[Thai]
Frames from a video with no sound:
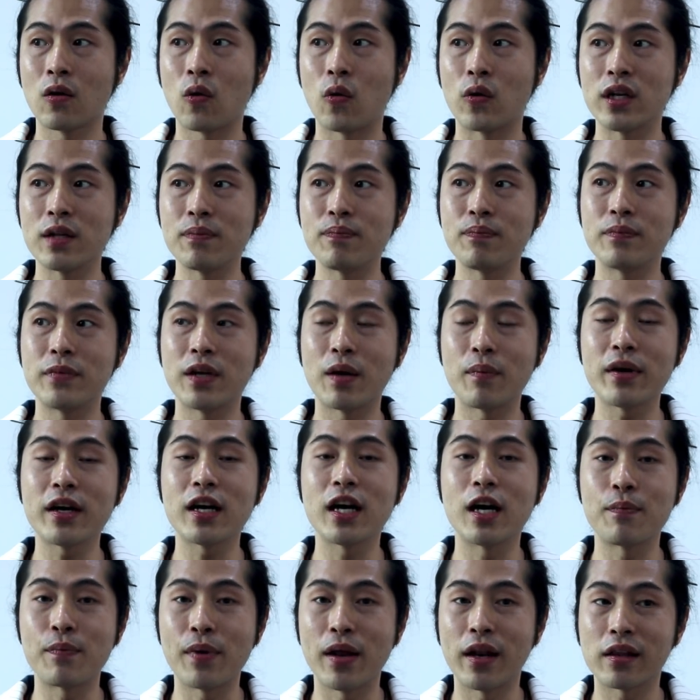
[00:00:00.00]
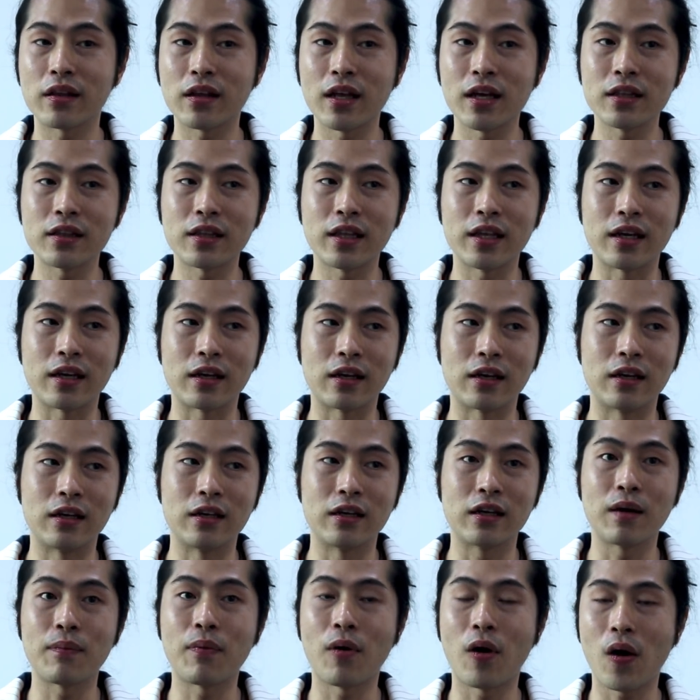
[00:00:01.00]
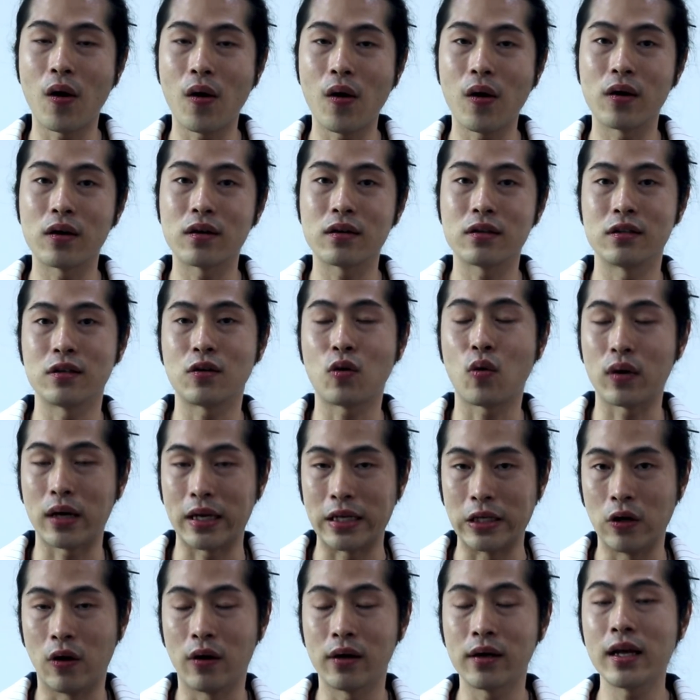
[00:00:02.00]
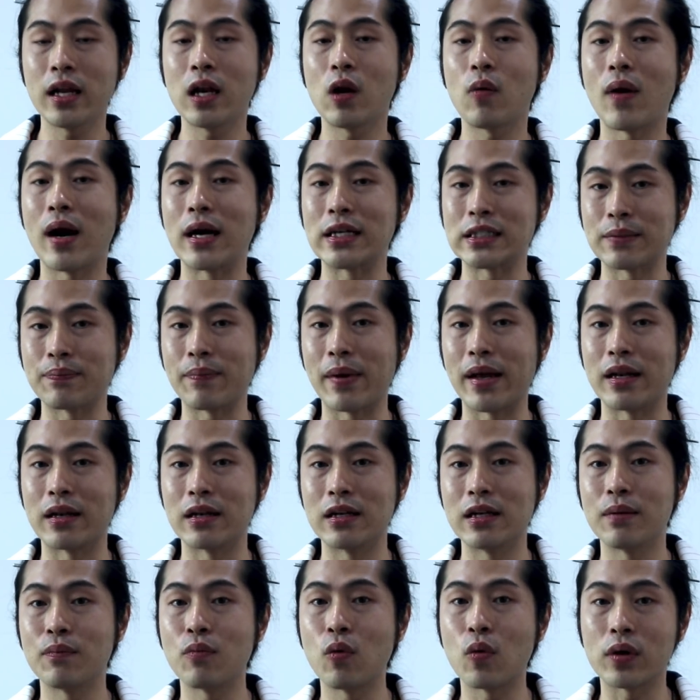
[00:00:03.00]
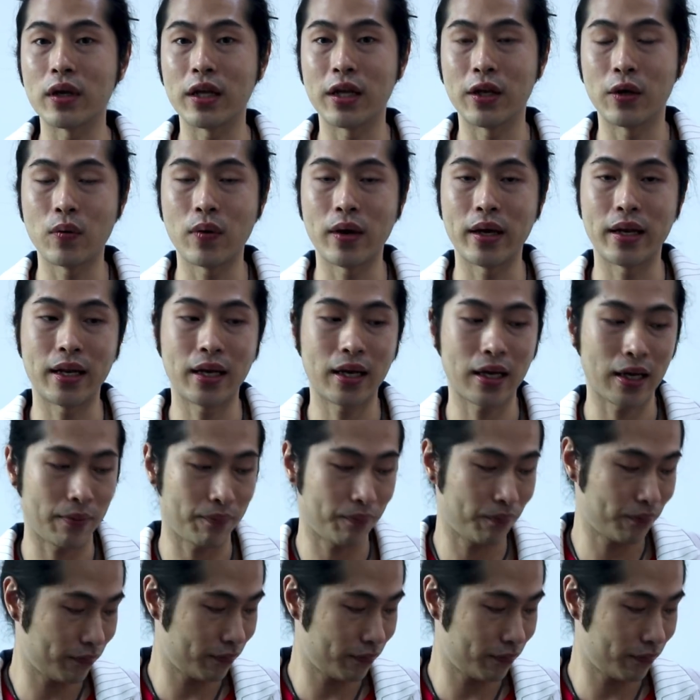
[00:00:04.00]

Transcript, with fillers: คนที่ยังไม่เคยเป็นไส้ติ่งหรือกระเพาะหรือกรดไหลย้อนให้ระวังจะเป็นเรื่องพวกนี้ด้วยนะครับ